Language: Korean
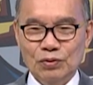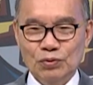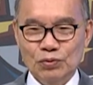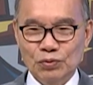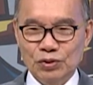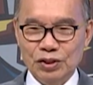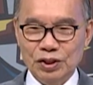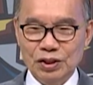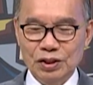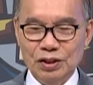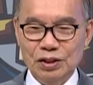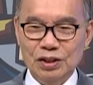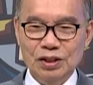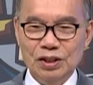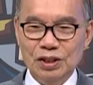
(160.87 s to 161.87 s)

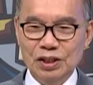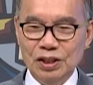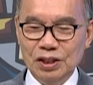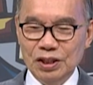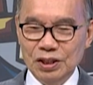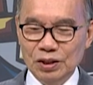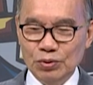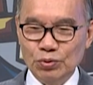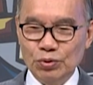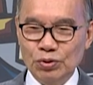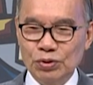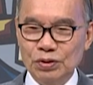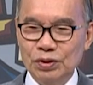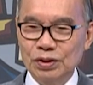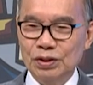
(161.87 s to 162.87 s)
둘째는 네
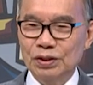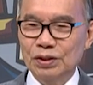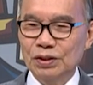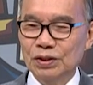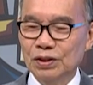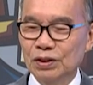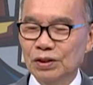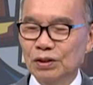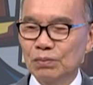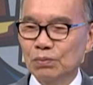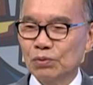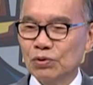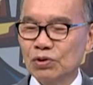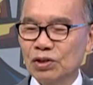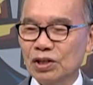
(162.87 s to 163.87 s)
이웃을 너
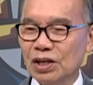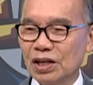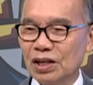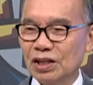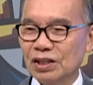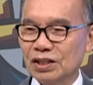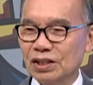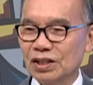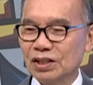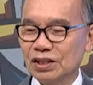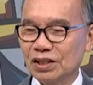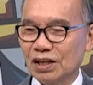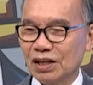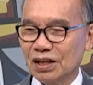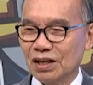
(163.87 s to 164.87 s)
몸과 같이
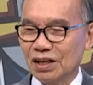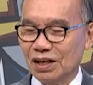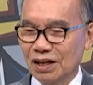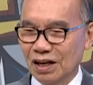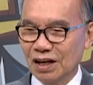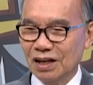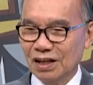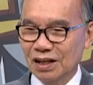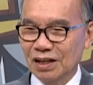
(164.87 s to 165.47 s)
사랑하라.